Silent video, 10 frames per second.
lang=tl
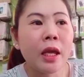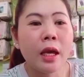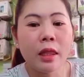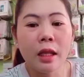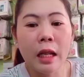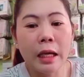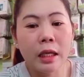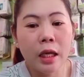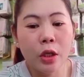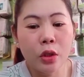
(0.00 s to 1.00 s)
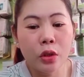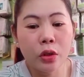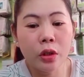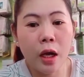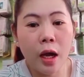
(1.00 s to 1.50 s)
And then, lagi kayong,
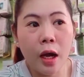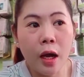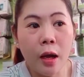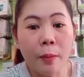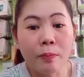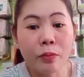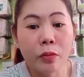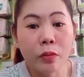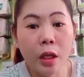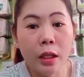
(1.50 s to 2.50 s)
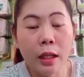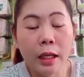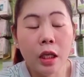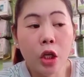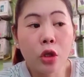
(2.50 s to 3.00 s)
uh,
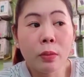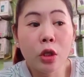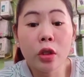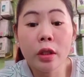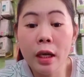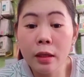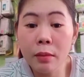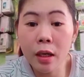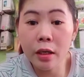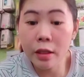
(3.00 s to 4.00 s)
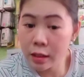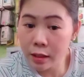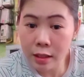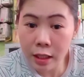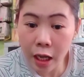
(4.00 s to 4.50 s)
lagi kayong manood ng mga Reels
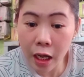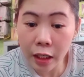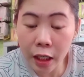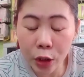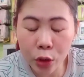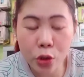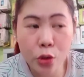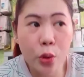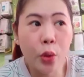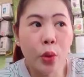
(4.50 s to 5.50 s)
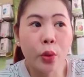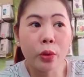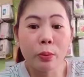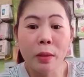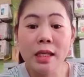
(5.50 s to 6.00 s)
nila. Ganun. So,
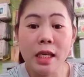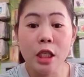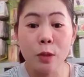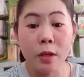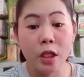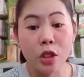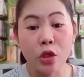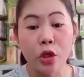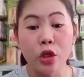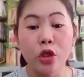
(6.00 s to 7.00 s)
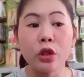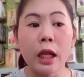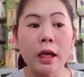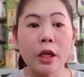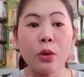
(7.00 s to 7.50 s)
based sa experience ko, yun yung
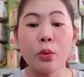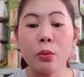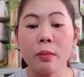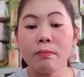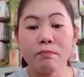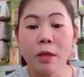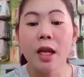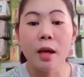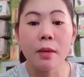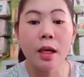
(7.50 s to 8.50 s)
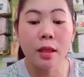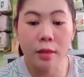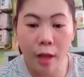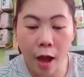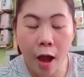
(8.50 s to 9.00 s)
talaga yung
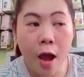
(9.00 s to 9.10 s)
pinakamaganda